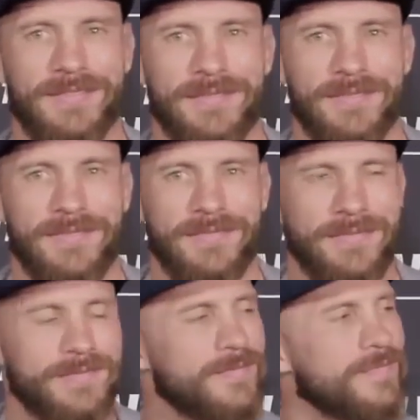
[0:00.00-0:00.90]
Как
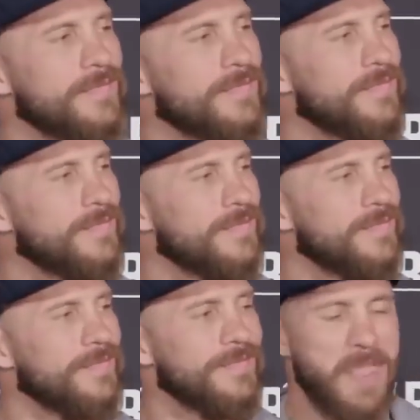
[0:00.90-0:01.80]
прошла
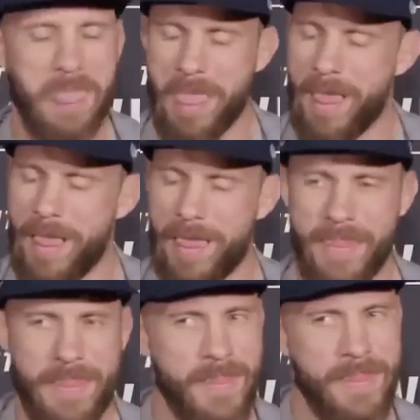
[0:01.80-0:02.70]
весогонка? Без
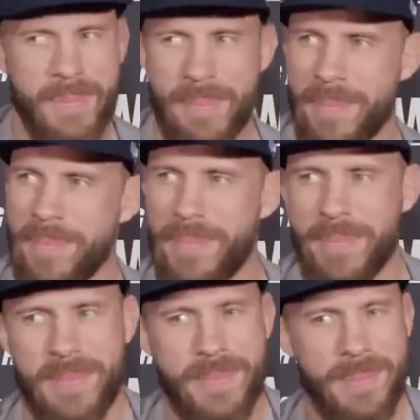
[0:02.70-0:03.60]
каких-либо затруднений?
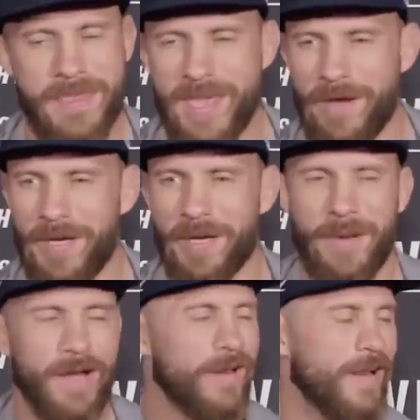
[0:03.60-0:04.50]
Я
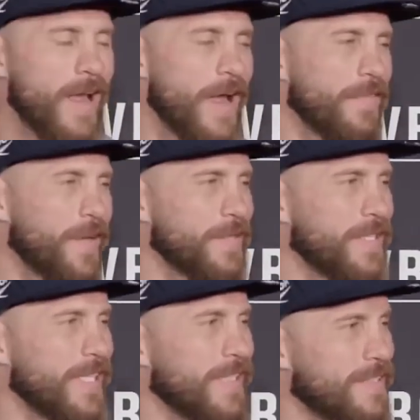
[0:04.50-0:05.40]
согнал всего 700
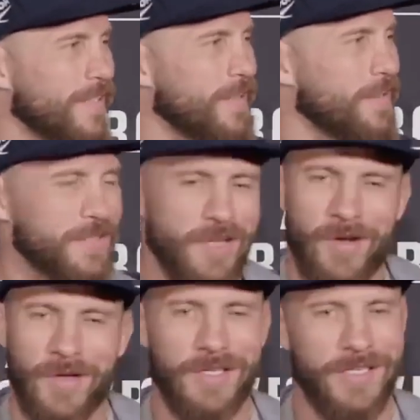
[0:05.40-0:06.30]
грамм. Это
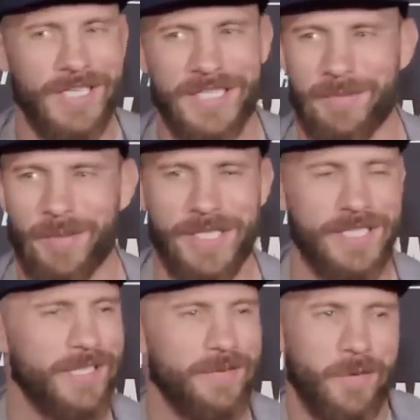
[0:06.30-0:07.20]
было как два пальца.
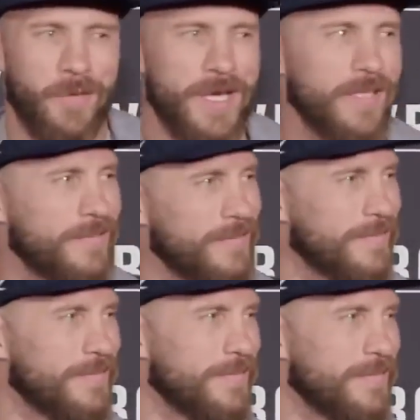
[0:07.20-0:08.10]
Я уже готов
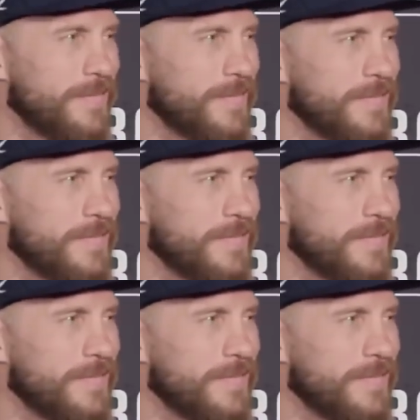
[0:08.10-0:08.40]
в бой.